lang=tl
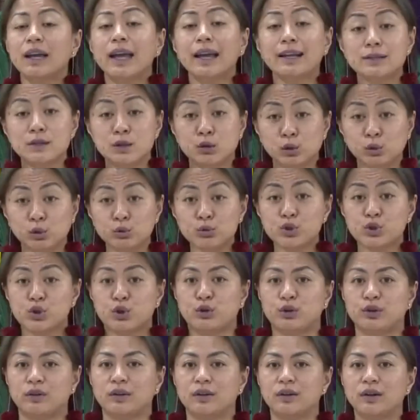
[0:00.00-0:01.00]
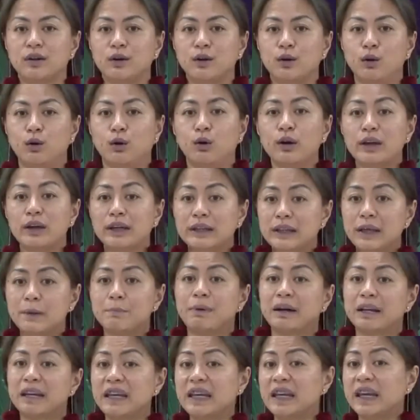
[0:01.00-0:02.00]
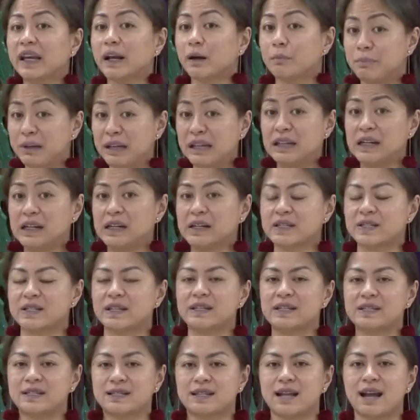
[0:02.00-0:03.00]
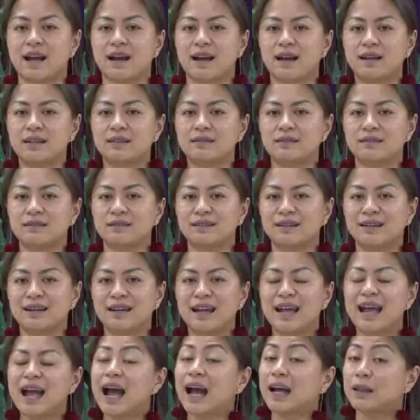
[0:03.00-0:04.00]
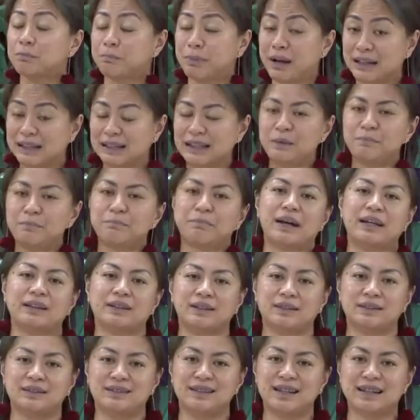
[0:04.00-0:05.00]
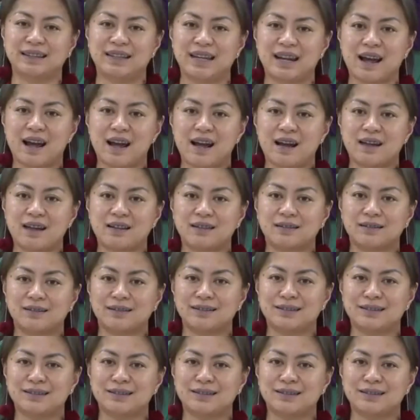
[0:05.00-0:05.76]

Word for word: exclusion o hindi pagiging kabilang sa listahan, at paglipat ng tirahan.